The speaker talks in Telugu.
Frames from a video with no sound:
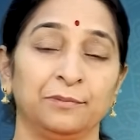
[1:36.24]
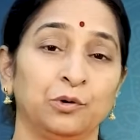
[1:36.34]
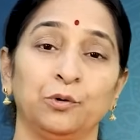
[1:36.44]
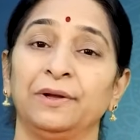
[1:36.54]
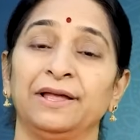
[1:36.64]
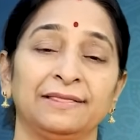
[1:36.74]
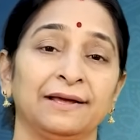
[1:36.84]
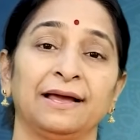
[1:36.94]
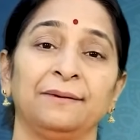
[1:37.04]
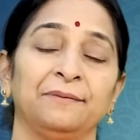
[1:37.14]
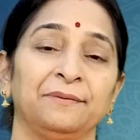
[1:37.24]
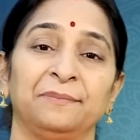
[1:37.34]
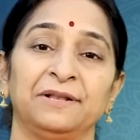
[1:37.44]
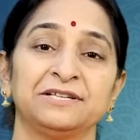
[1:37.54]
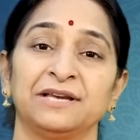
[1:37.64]
భృగువు ఎంత
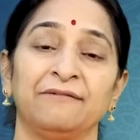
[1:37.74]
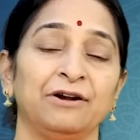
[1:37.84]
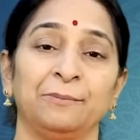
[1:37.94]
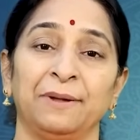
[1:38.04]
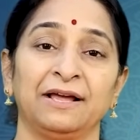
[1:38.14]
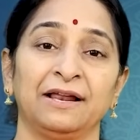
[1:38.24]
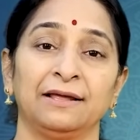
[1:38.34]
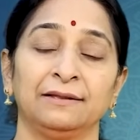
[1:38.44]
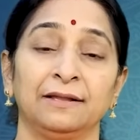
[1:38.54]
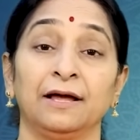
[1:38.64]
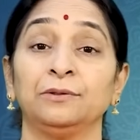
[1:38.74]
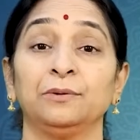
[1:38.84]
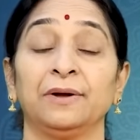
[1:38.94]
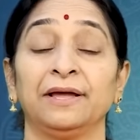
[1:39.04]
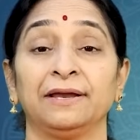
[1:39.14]
పిలిచినా వాళ్ళు పలకల
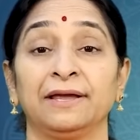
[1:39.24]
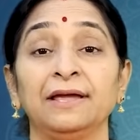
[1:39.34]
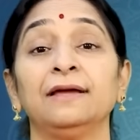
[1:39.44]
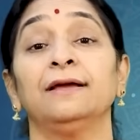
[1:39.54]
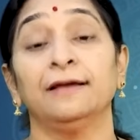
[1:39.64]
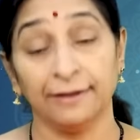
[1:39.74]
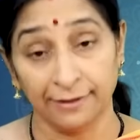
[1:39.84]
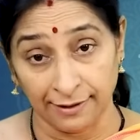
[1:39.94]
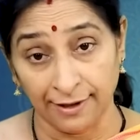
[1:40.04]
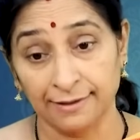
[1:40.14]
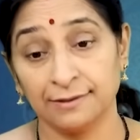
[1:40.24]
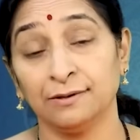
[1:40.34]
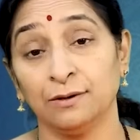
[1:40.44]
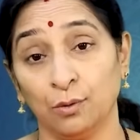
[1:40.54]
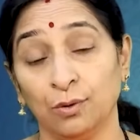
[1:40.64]
దాంతో ఆయనకి ఇట్లా
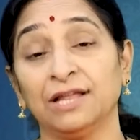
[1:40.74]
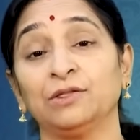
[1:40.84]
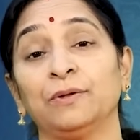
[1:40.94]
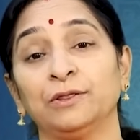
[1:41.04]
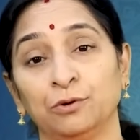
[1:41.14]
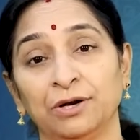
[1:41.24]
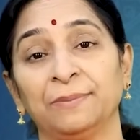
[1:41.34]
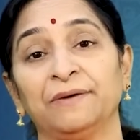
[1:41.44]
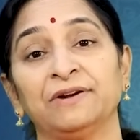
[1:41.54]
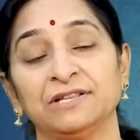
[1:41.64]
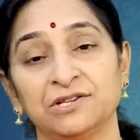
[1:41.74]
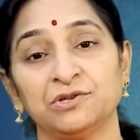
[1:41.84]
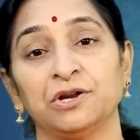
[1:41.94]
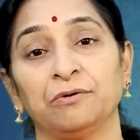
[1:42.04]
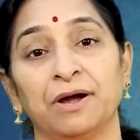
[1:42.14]
లోలత్వంతో
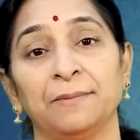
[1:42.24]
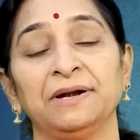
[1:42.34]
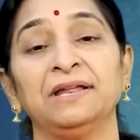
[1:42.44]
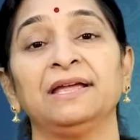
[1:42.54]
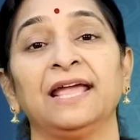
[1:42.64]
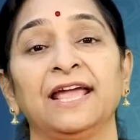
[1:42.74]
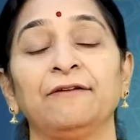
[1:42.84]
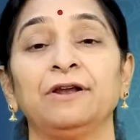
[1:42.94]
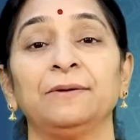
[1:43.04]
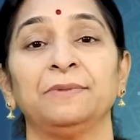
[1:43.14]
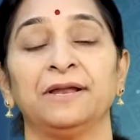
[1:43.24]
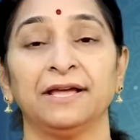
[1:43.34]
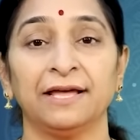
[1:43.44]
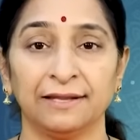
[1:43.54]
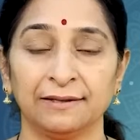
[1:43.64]
ప్రవర్తిస్తున్నావు కాబట్టి కేవలం
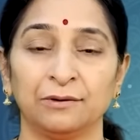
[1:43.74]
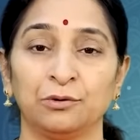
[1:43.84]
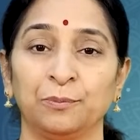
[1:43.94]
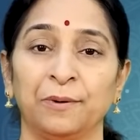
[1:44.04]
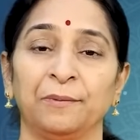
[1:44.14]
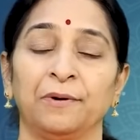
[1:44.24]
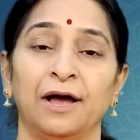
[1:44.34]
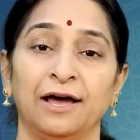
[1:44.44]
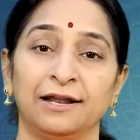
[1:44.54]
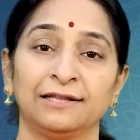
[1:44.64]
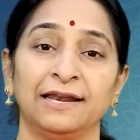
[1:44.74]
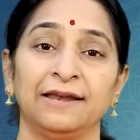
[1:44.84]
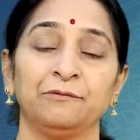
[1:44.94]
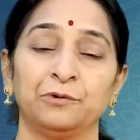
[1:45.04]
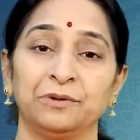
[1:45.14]
లింగ రూప
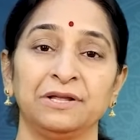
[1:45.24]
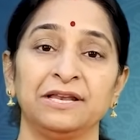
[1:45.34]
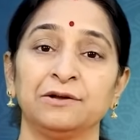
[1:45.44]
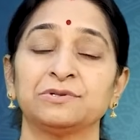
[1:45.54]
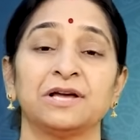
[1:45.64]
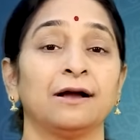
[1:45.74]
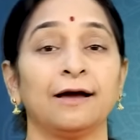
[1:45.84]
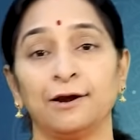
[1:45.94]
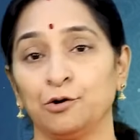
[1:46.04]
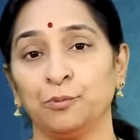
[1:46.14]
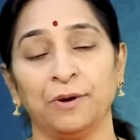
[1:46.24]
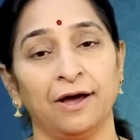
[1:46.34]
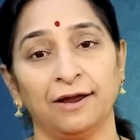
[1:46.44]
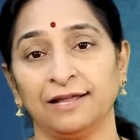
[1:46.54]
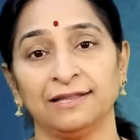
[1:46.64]
ఆరాధనే ఉంటుంది నీకు సాకార రూప
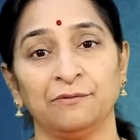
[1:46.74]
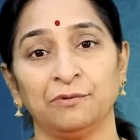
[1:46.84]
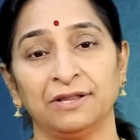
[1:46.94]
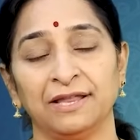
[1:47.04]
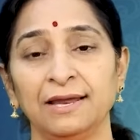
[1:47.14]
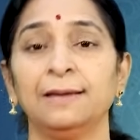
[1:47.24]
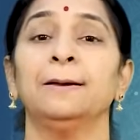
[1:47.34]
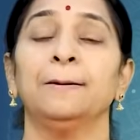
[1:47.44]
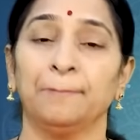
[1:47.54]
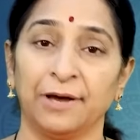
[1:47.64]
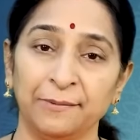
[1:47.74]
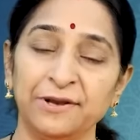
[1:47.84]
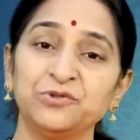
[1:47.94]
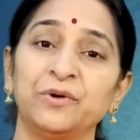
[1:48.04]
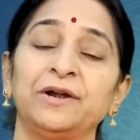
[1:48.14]
ఆరాధన ఉండదని
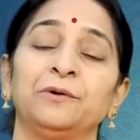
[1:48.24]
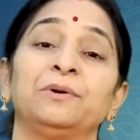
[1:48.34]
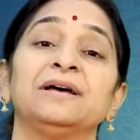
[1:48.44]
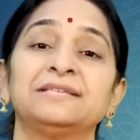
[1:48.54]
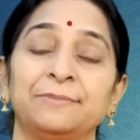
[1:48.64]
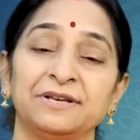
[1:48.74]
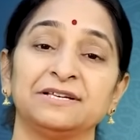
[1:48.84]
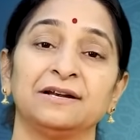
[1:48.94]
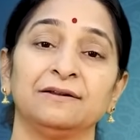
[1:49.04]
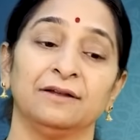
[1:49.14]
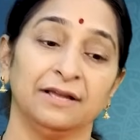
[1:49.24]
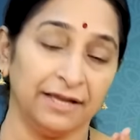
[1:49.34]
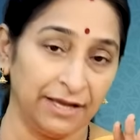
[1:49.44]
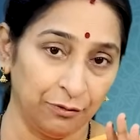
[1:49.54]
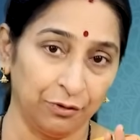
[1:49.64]
పరమేశ్వరుని కూడా శపించాడు
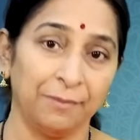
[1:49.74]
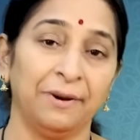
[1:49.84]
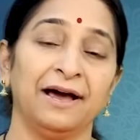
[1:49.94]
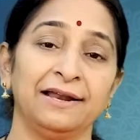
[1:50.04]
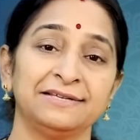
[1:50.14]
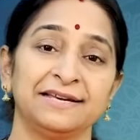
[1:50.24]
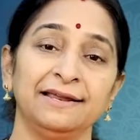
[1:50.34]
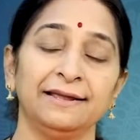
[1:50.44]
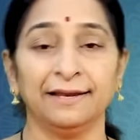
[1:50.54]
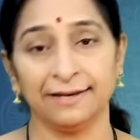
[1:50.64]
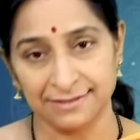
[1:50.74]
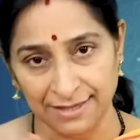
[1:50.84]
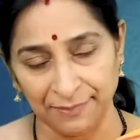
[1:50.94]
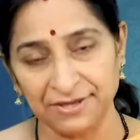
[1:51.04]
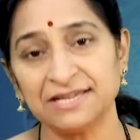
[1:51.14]
ఈయన ఒక మహర్షి ఈయనకి
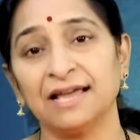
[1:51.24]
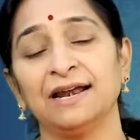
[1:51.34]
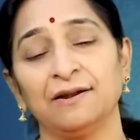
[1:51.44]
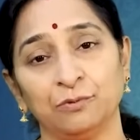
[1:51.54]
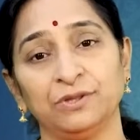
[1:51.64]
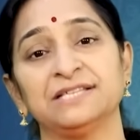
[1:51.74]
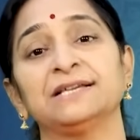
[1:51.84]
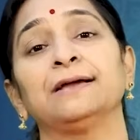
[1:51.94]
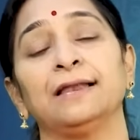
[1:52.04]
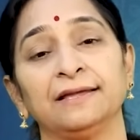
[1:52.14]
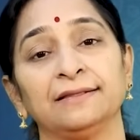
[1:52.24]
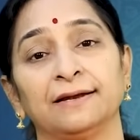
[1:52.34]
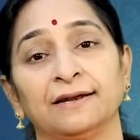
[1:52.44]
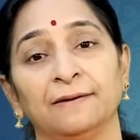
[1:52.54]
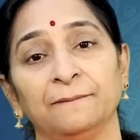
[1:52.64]
శపించాలన్న ఉద్దేశం కలిగింది
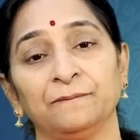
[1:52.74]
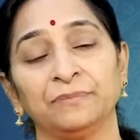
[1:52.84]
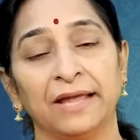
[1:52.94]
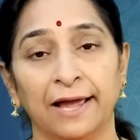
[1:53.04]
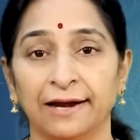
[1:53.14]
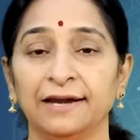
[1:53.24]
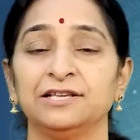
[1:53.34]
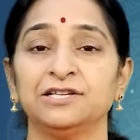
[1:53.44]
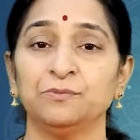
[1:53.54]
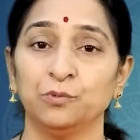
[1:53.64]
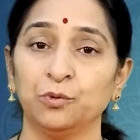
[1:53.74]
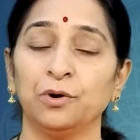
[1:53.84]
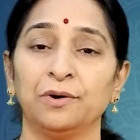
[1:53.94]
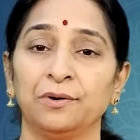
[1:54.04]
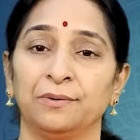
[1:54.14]
అట్లా అక్కడి నుంచి
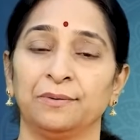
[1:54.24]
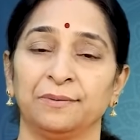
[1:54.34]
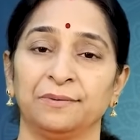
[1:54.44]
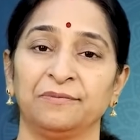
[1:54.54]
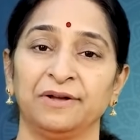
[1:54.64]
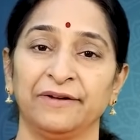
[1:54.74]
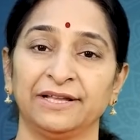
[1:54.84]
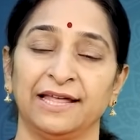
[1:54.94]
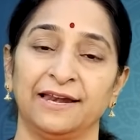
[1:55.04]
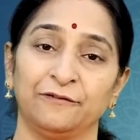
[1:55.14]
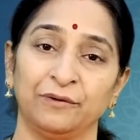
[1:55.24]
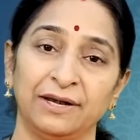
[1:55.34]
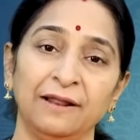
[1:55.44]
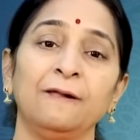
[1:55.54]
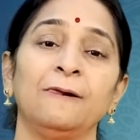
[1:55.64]
మూడో వ్యక్తి
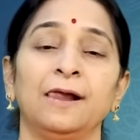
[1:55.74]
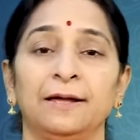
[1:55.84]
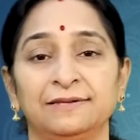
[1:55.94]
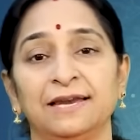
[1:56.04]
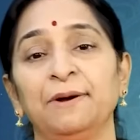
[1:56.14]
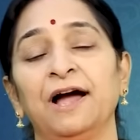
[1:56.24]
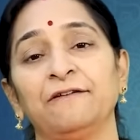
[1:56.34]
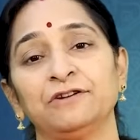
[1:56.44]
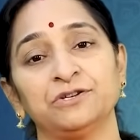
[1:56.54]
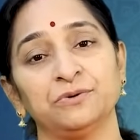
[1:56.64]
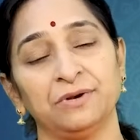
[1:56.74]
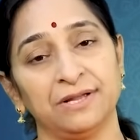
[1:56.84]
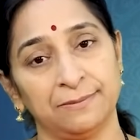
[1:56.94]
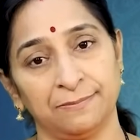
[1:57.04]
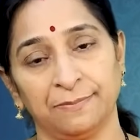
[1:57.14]
అయినటువంటి శ్రీ మహావిష్ణువుని
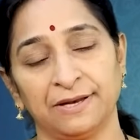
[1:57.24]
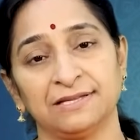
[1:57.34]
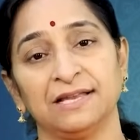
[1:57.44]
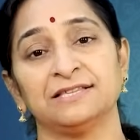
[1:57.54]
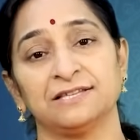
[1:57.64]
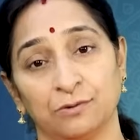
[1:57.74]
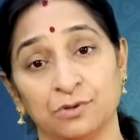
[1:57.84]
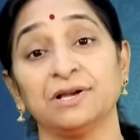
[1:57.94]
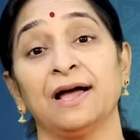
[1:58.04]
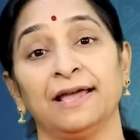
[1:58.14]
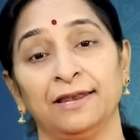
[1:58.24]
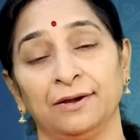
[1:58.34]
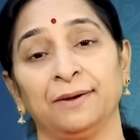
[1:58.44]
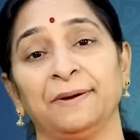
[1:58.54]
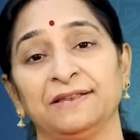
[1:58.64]
పరిశీలించడం కోసం ఆయన
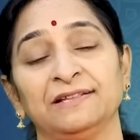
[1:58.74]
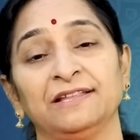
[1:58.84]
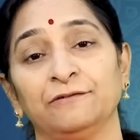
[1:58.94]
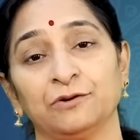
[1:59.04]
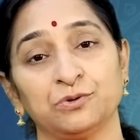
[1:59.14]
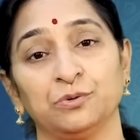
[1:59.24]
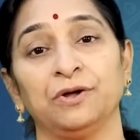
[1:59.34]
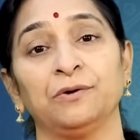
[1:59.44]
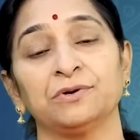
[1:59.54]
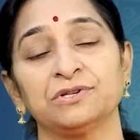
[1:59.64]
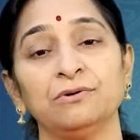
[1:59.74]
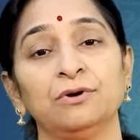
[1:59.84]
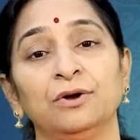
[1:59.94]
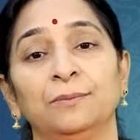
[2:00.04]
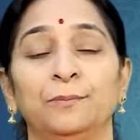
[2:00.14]
యొక్క పరిస్థితి ఏమిటో చూడడం కోసం
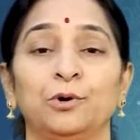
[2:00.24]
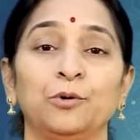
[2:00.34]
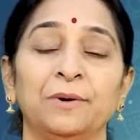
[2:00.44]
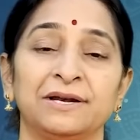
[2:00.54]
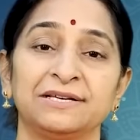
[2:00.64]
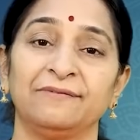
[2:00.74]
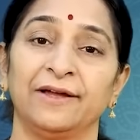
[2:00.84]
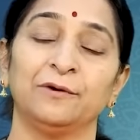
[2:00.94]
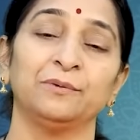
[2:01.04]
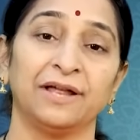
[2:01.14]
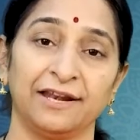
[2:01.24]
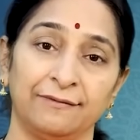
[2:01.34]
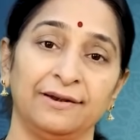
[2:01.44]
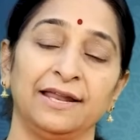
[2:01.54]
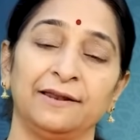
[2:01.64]
భృగు మహర్షి
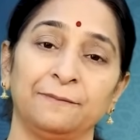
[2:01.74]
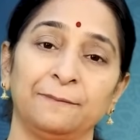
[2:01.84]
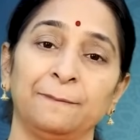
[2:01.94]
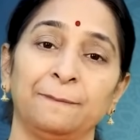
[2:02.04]
వైకుంఠానికి వెళ్ళారు